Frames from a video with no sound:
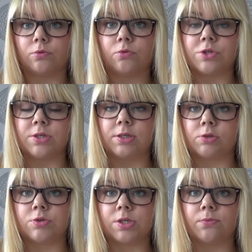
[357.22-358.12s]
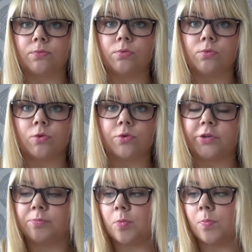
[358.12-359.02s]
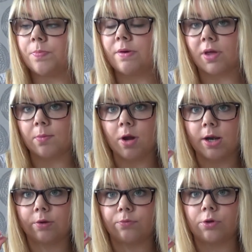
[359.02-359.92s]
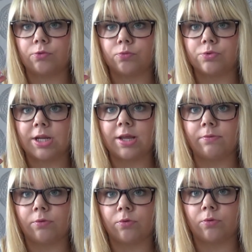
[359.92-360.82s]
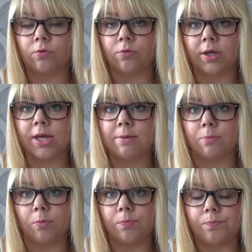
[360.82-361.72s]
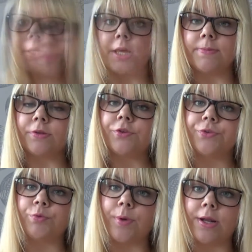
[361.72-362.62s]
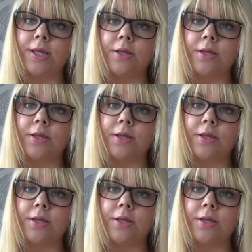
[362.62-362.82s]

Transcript: que j'ai vu ne correspond pas vraiment à la couleur du rouge à lèvres réellement. Et maintenant je vais vous parler